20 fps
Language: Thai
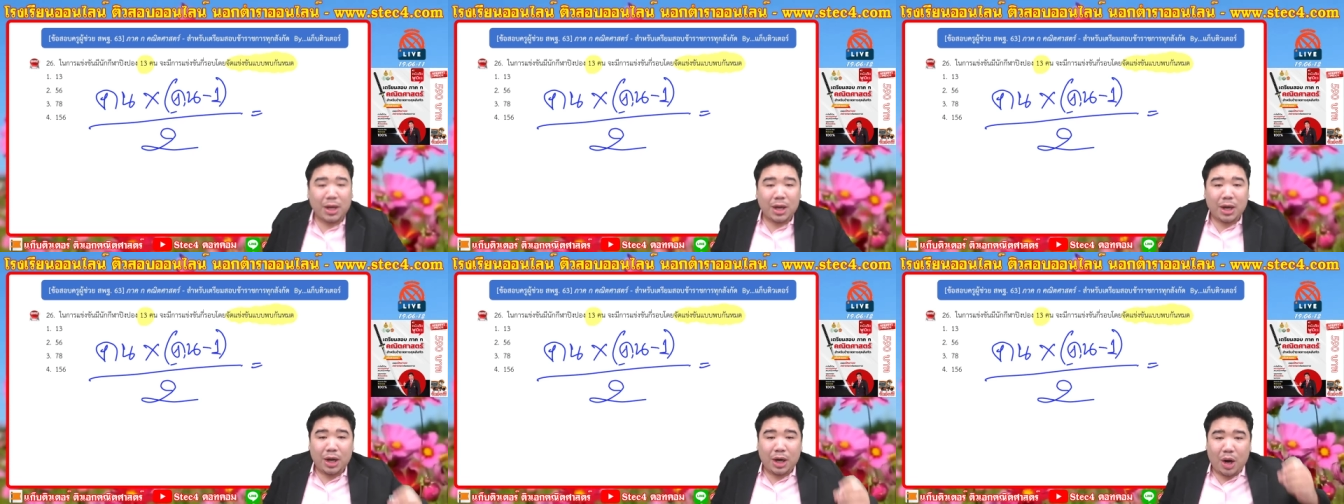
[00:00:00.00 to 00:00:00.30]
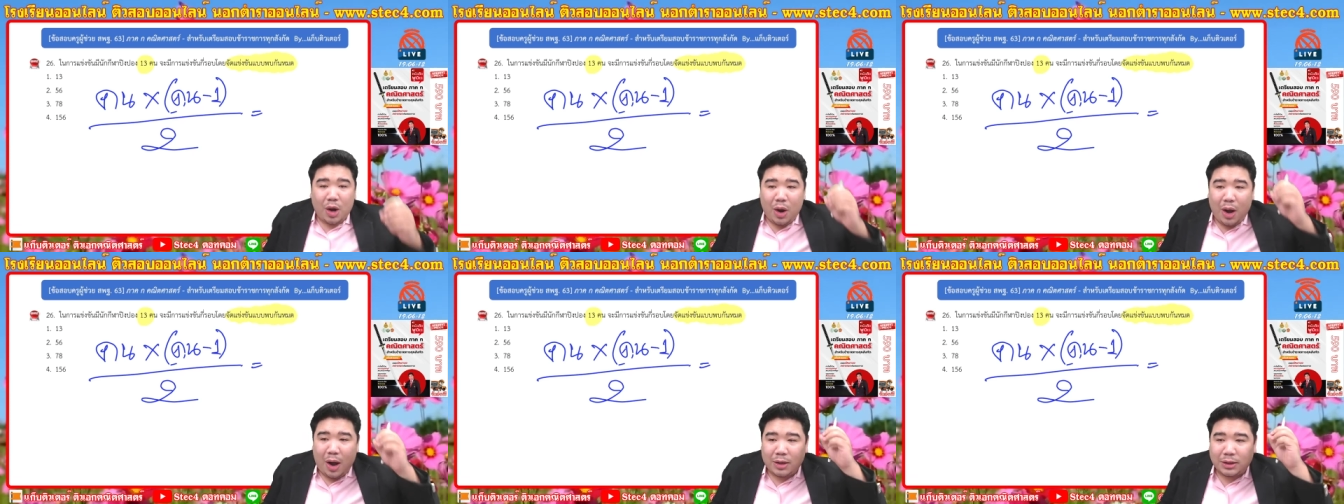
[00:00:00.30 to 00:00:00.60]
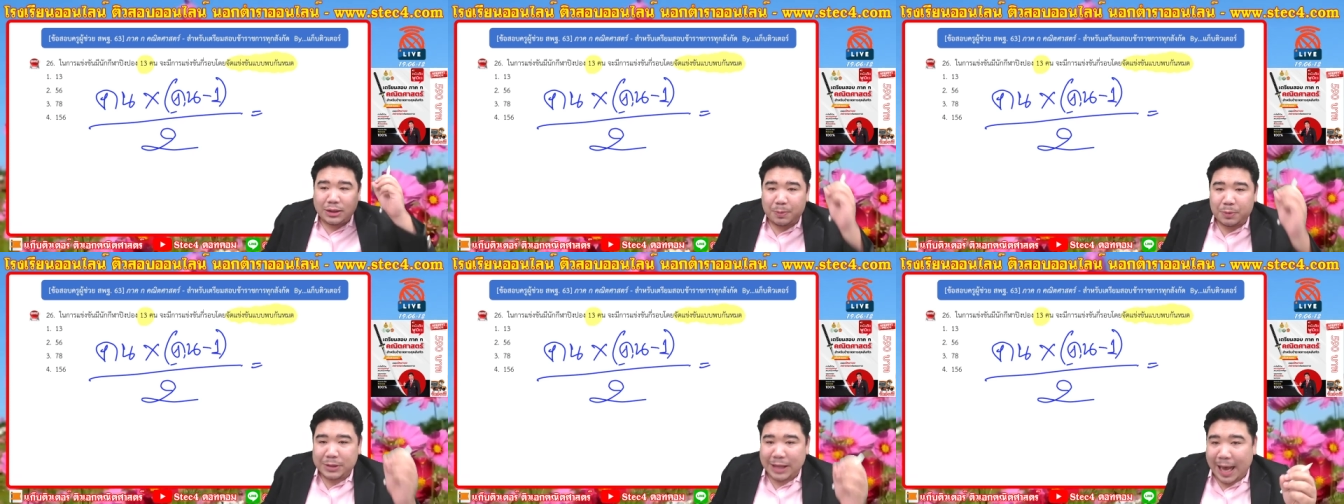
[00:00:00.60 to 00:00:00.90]
น้องก็เอา
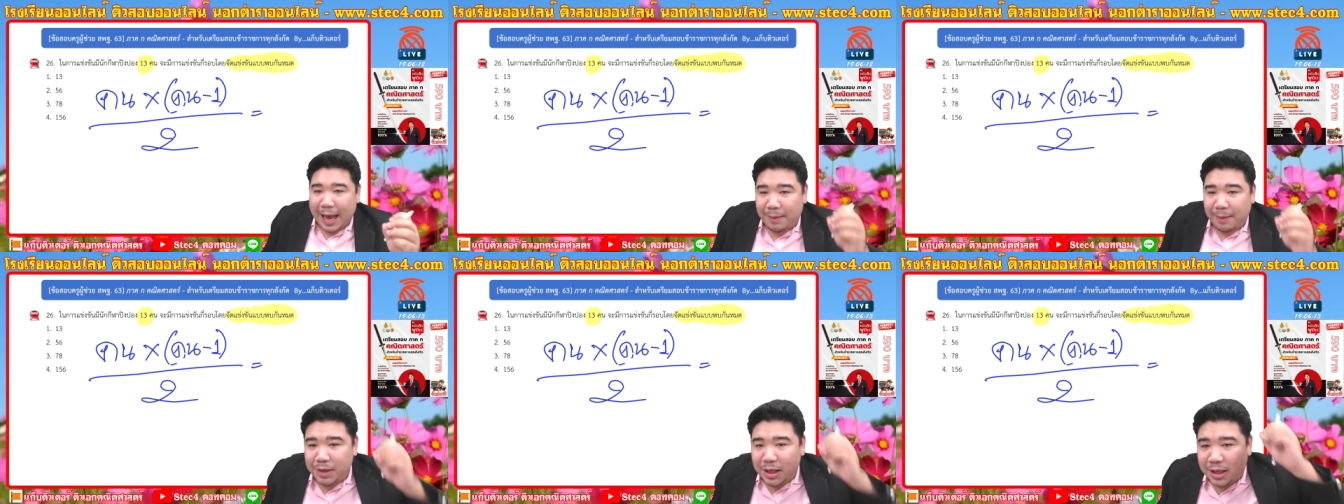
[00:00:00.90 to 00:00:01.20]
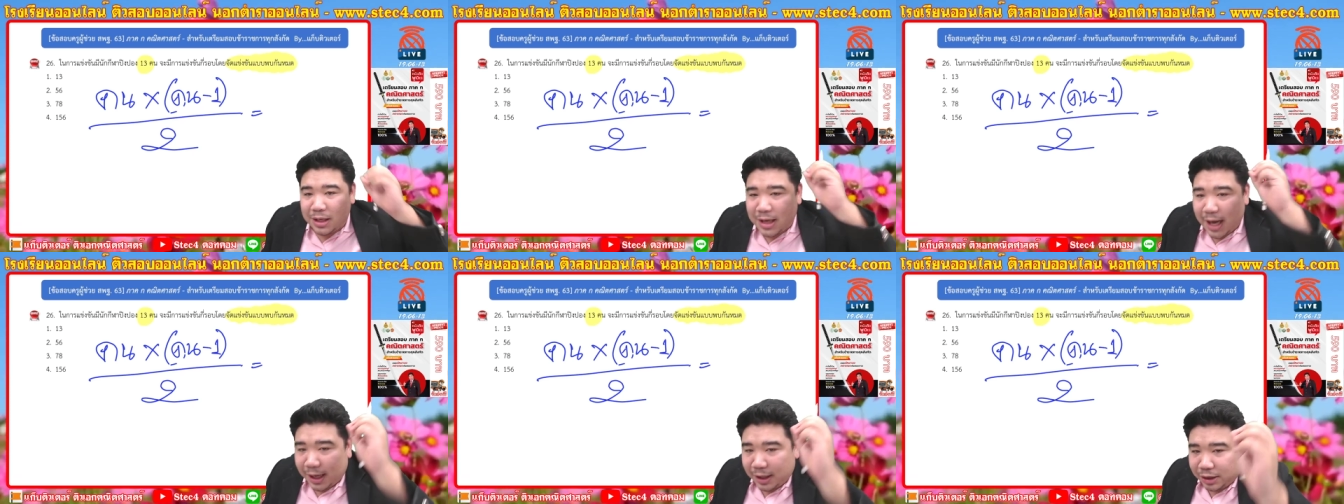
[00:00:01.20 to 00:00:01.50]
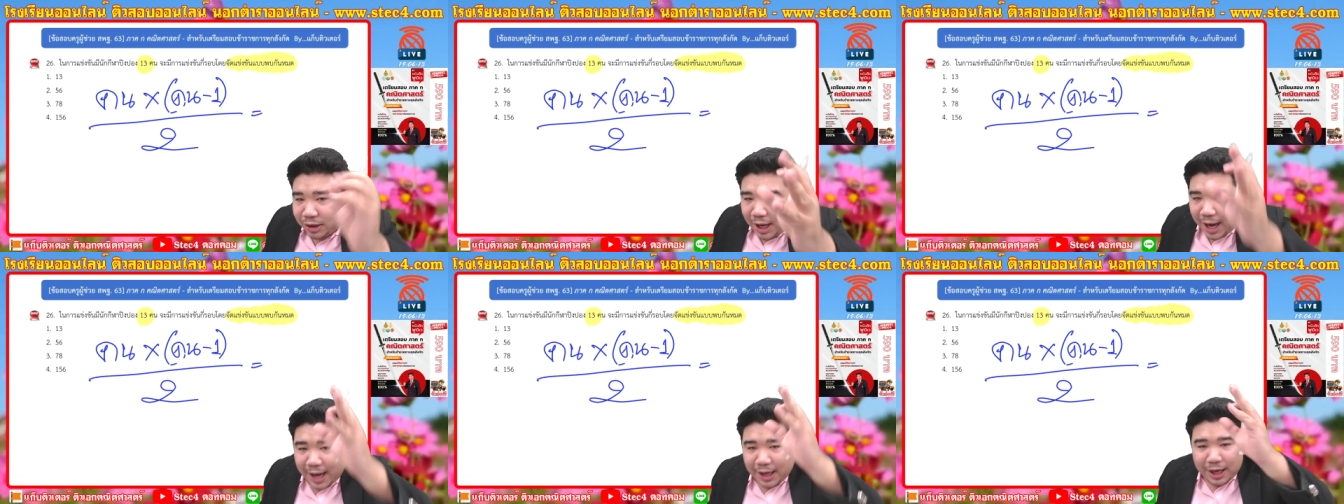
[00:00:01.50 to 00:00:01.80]
13 นี่ยัด
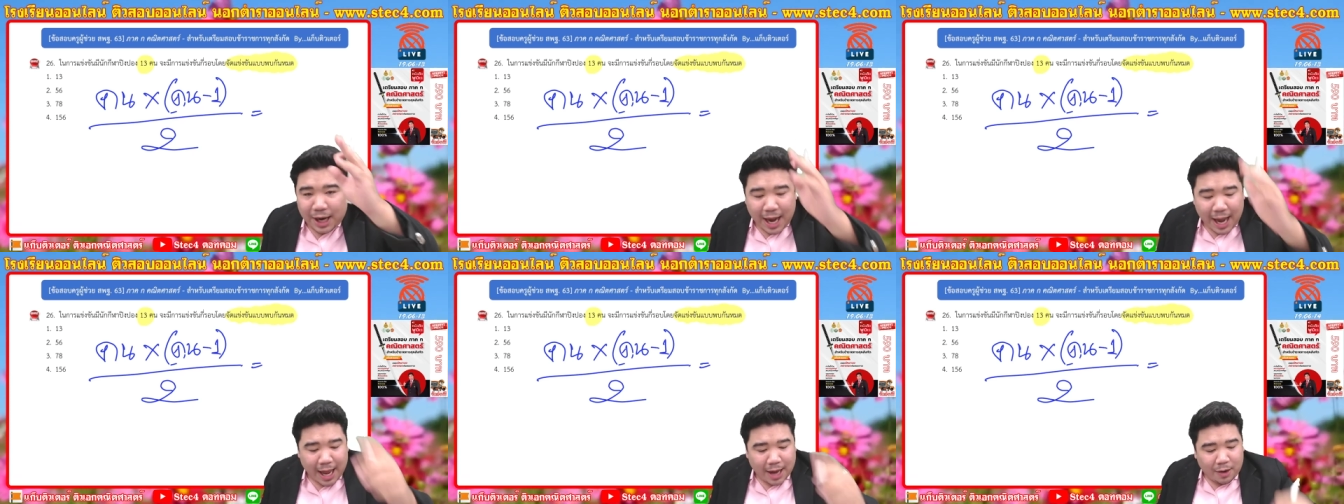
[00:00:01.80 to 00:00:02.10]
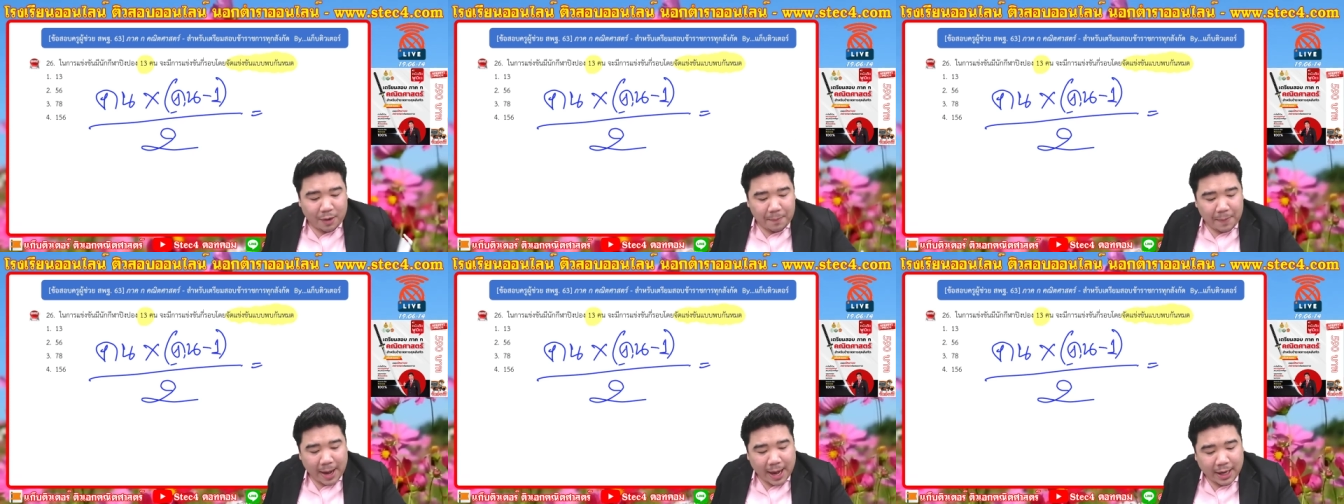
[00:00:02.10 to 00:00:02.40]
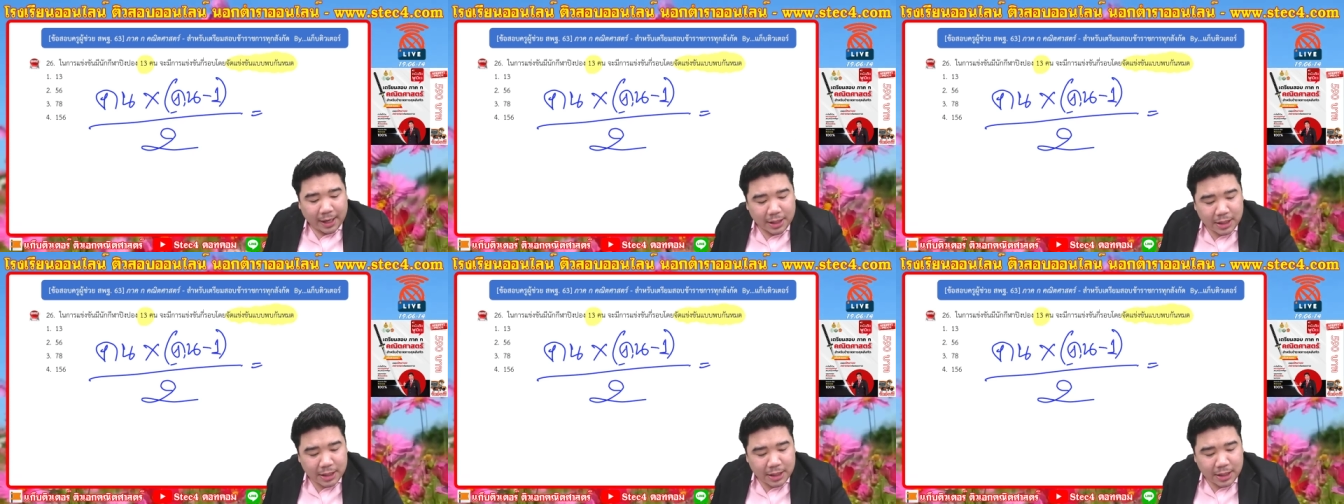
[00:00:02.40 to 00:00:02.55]
แทนค่าเข้าไป